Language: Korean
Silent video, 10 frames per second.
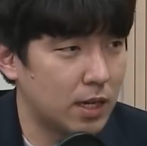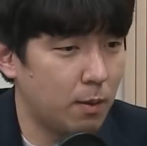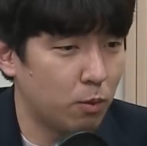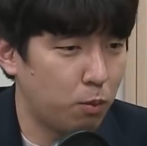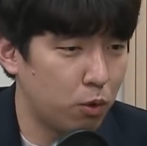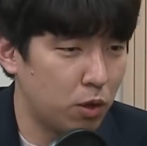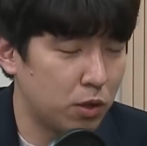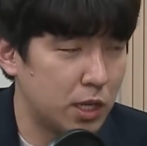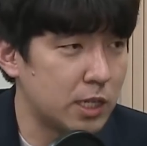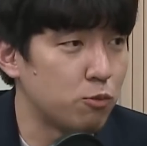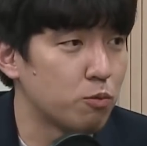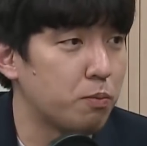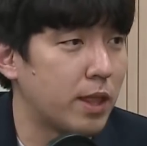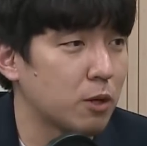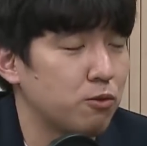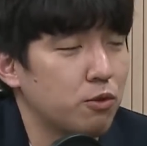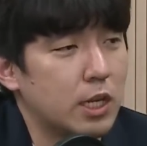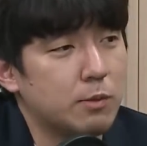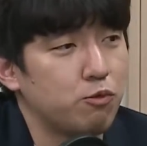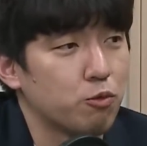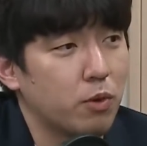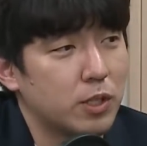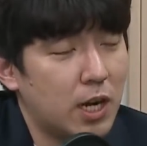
음. 제가 뭐 보여드렸던 26 배당 수익률이 26%